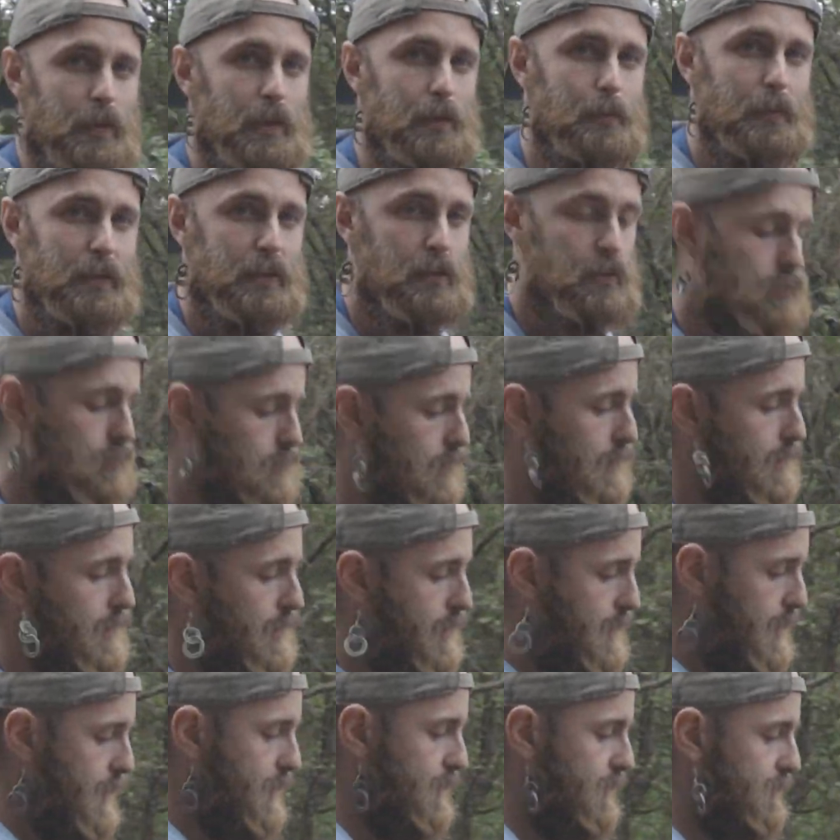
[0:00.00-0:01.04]
milímetros.
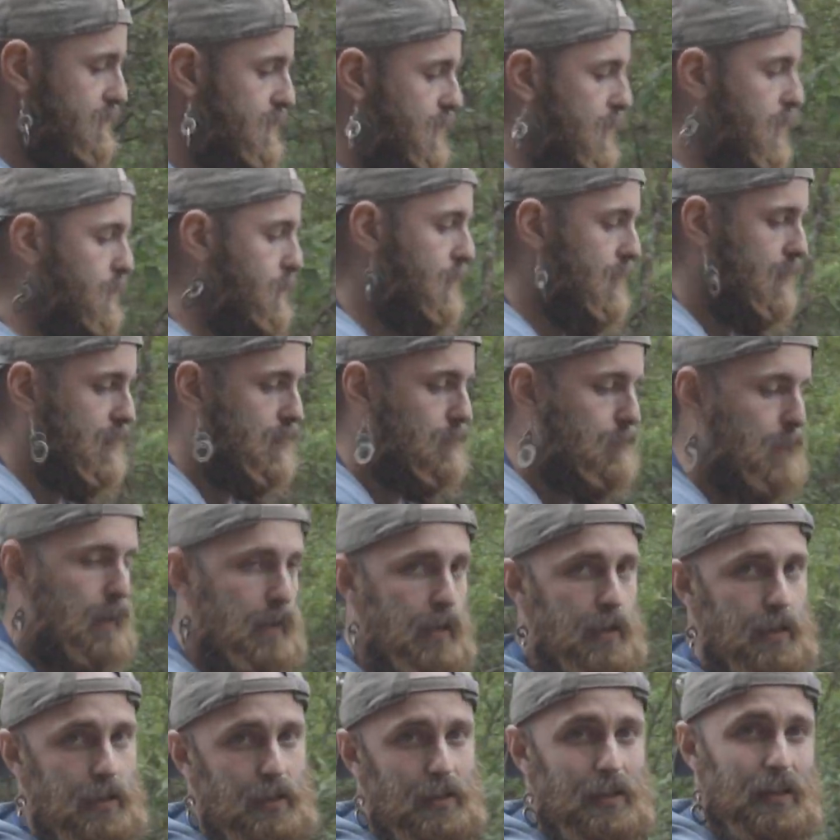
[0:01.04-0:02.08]
En esta cámara
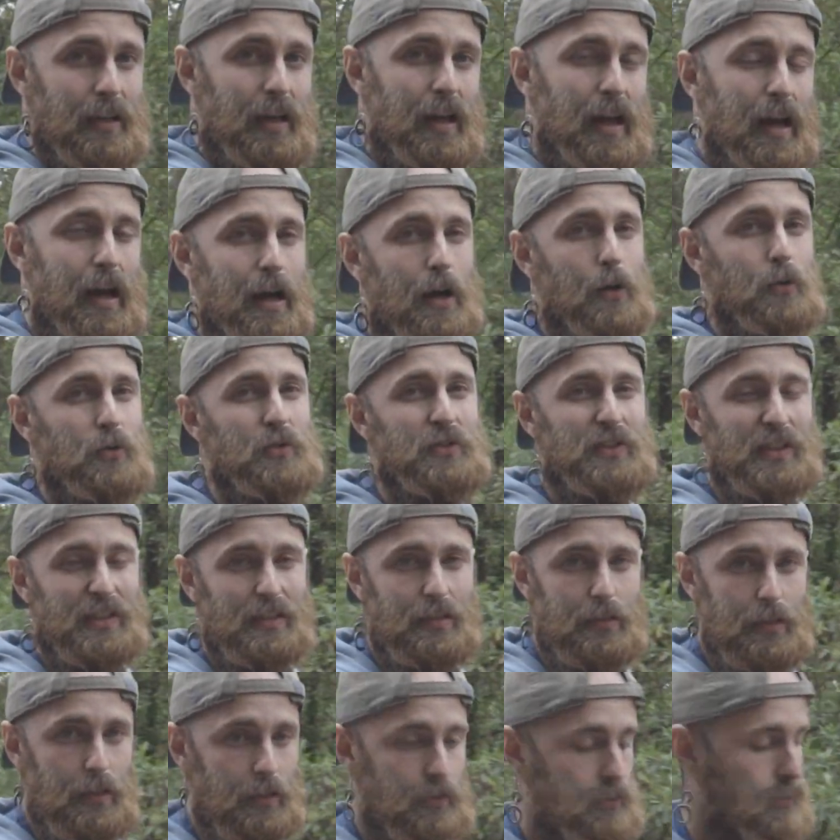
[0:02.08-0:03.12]
equivale a un
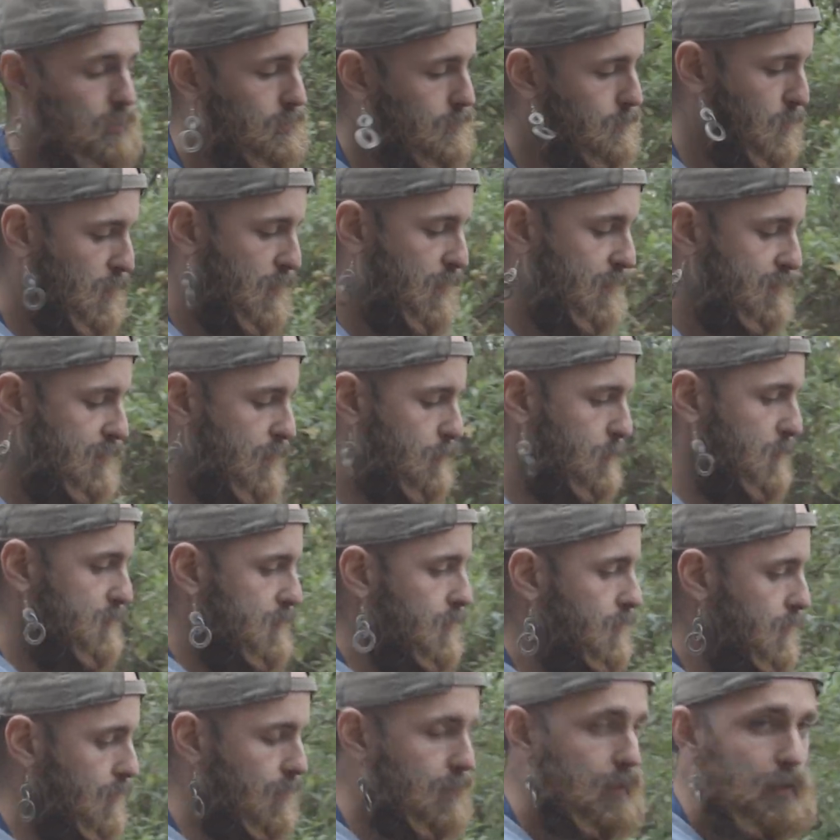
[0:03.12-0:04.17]
600 porque es
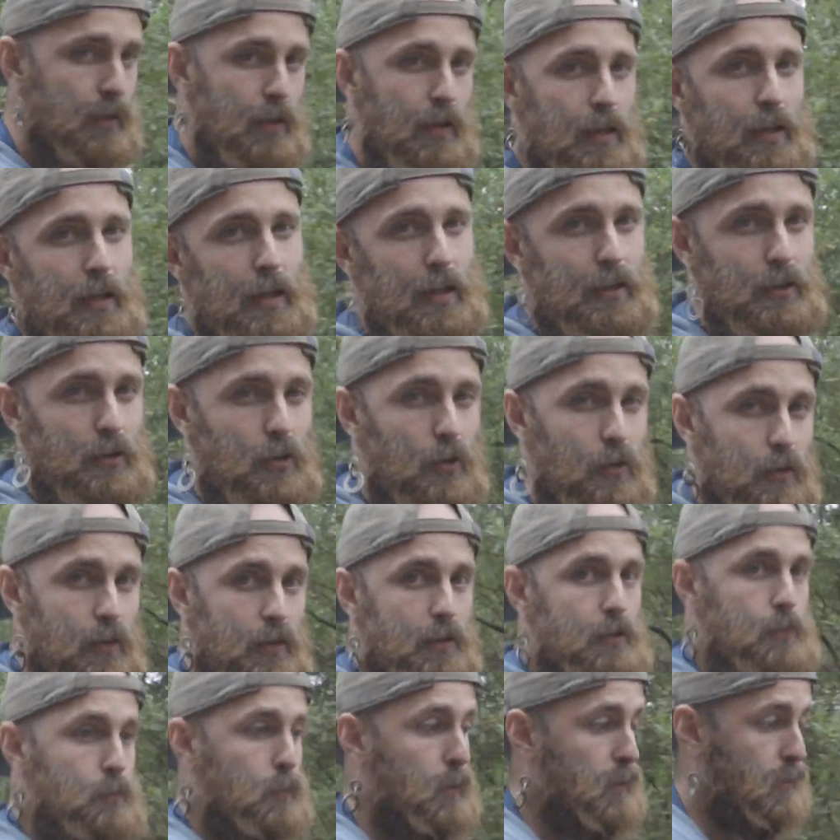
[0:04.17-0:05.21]
APS-C.
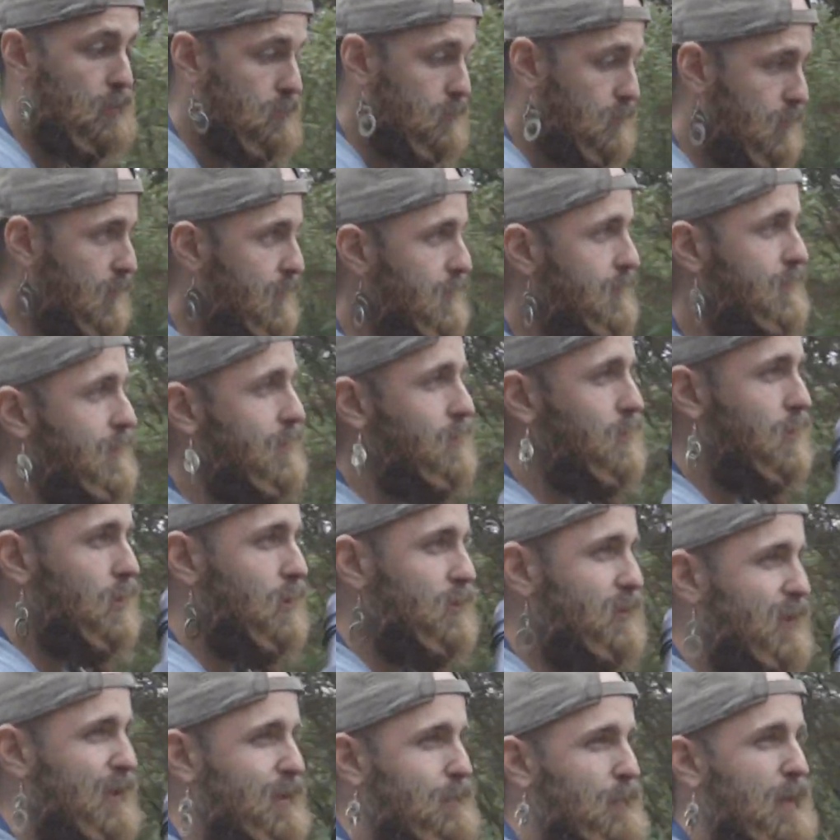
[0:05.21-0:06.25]
Entonces, bueno, entiendo que
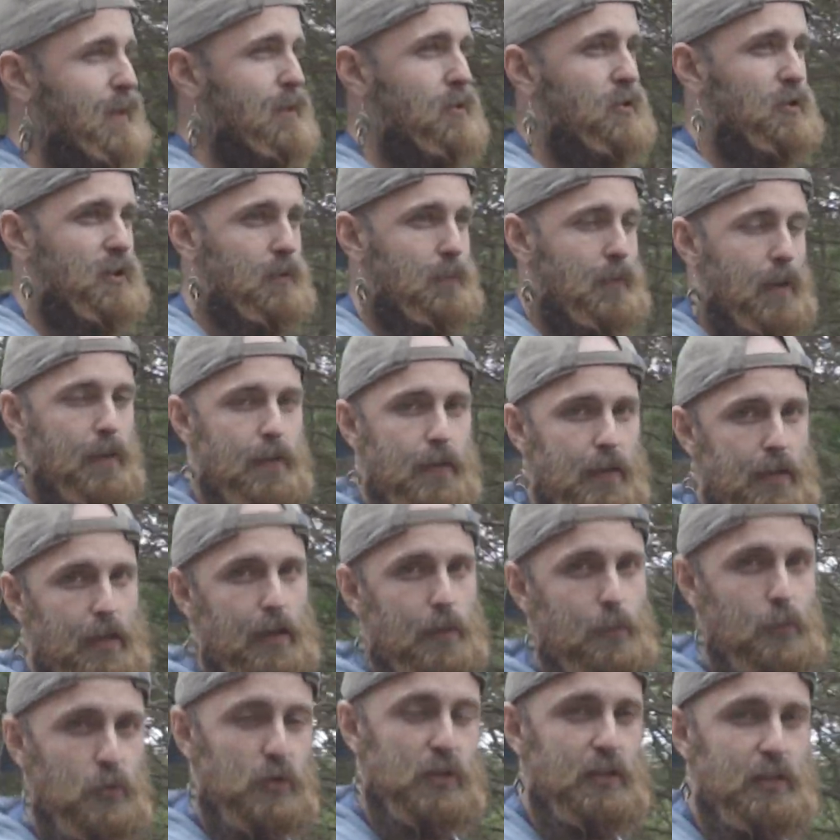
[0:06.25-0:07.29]
los animales no se van a
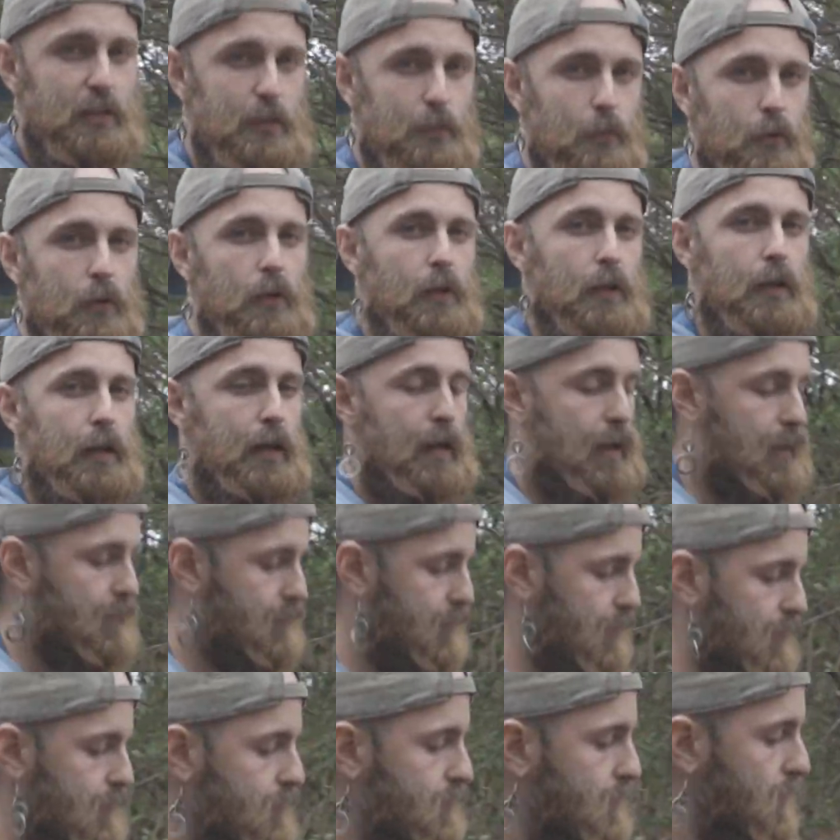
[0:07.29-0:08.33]
acercar muchísimo,
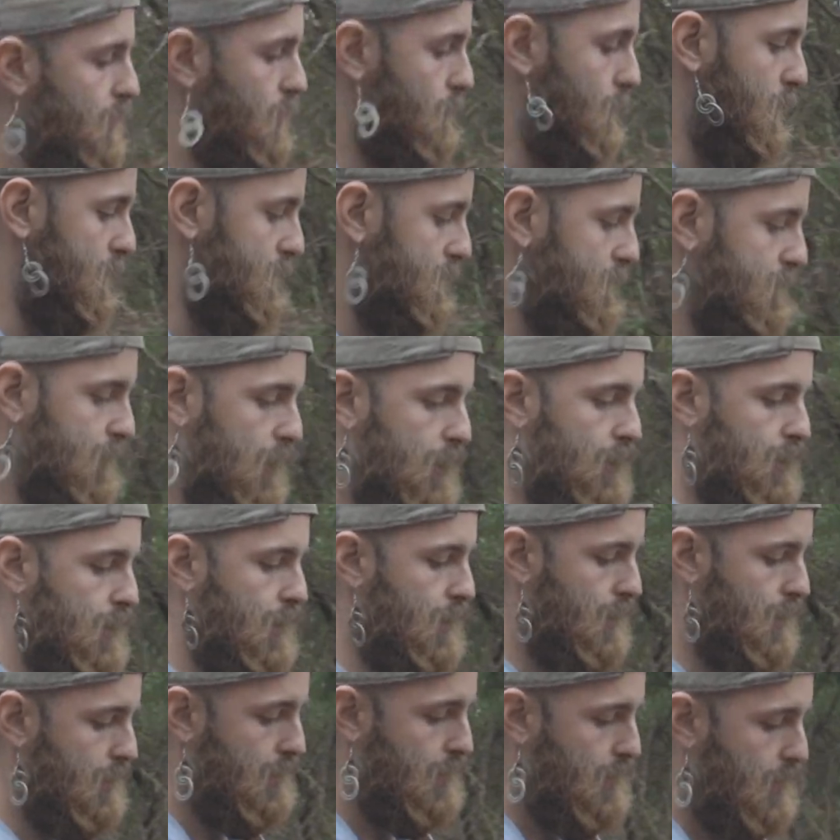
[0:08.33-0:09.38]
así que aquí tengo más
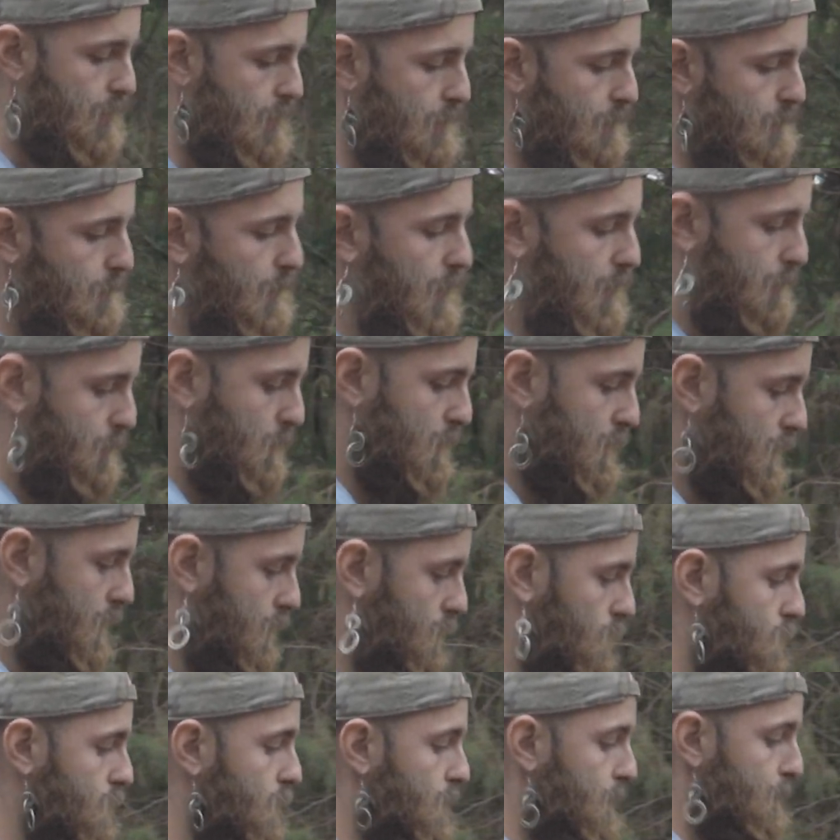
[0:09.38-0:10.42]
distancia para
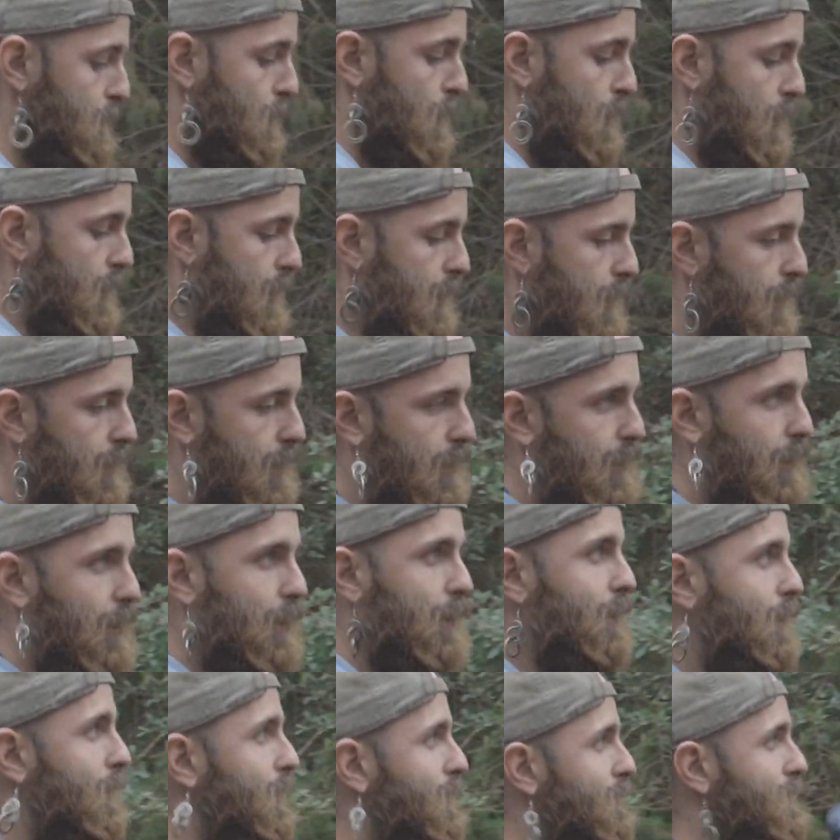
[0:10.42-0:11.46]
pillarlos.
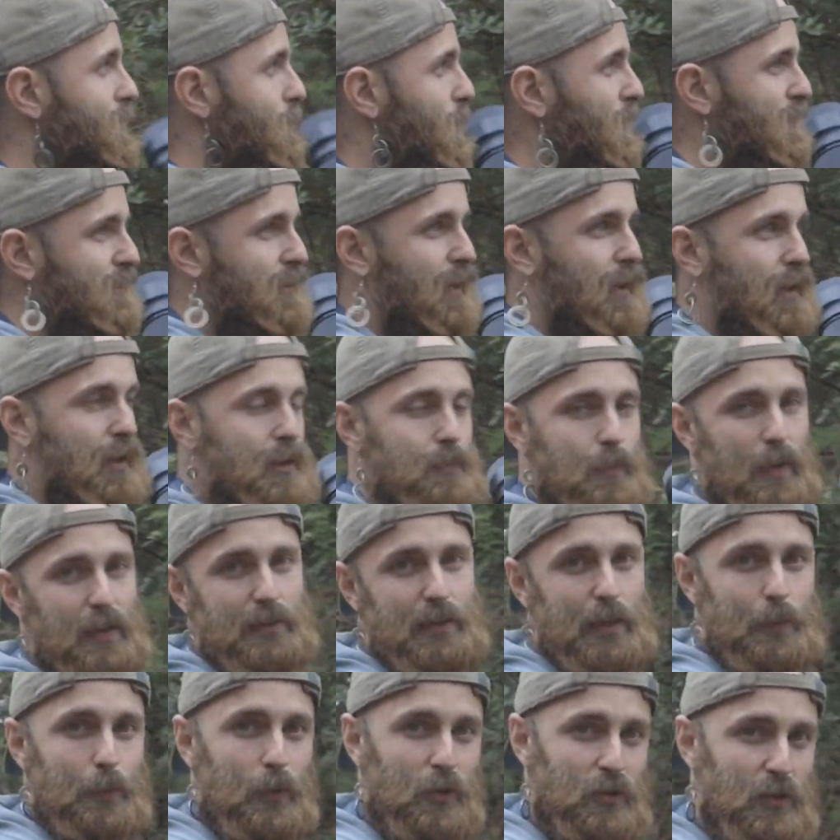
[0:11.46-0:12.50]
Eh, este paisaje es más
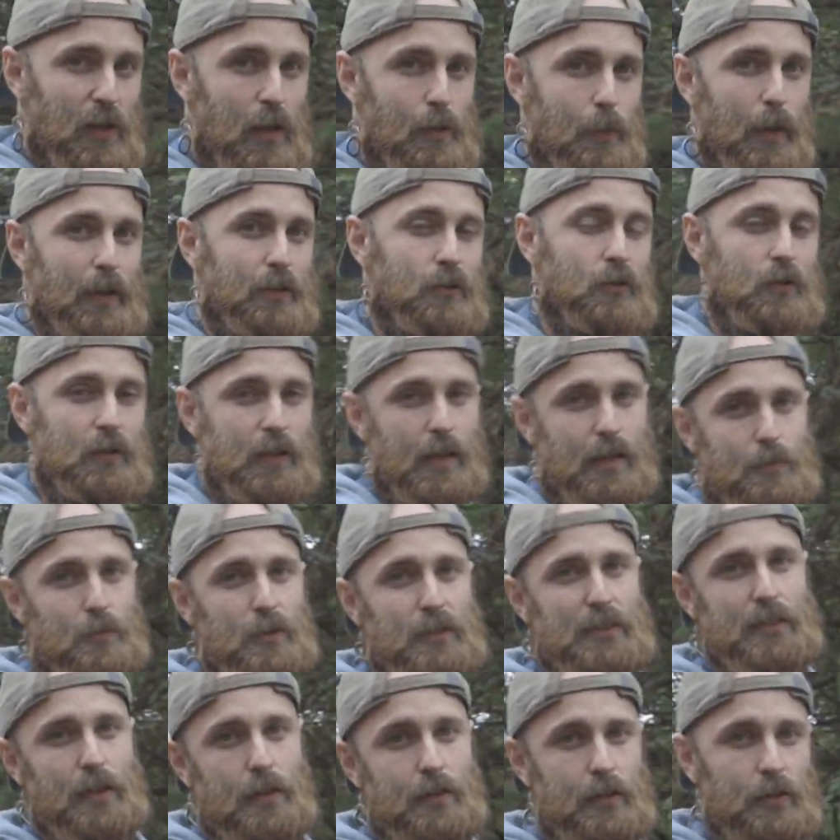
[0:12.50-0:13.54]
tipo selva. Estos días
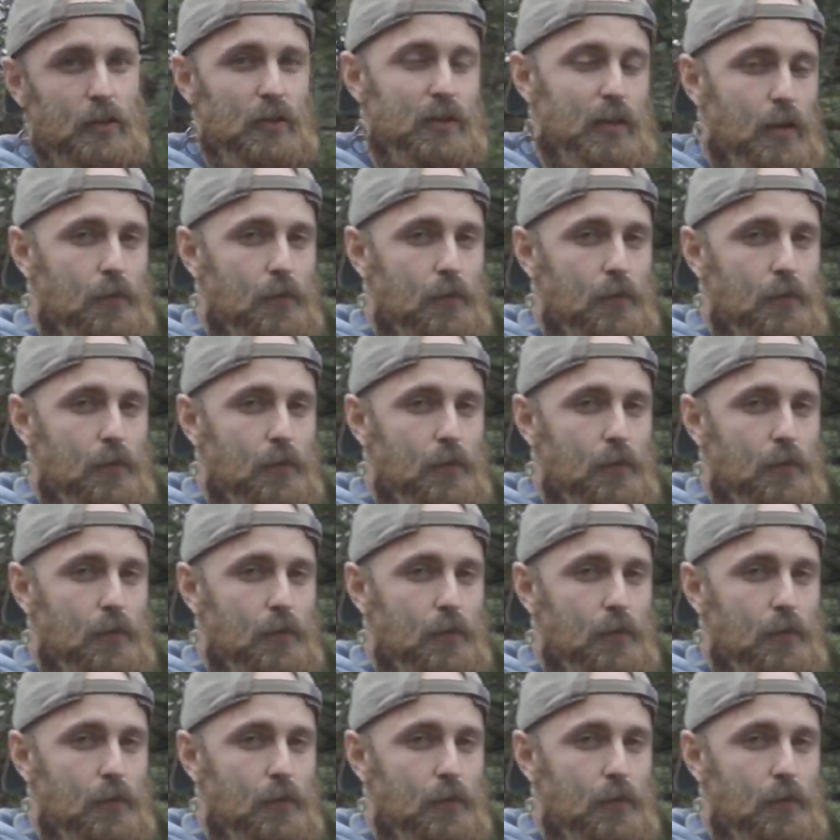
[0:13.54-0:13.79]
hemos estado haciendo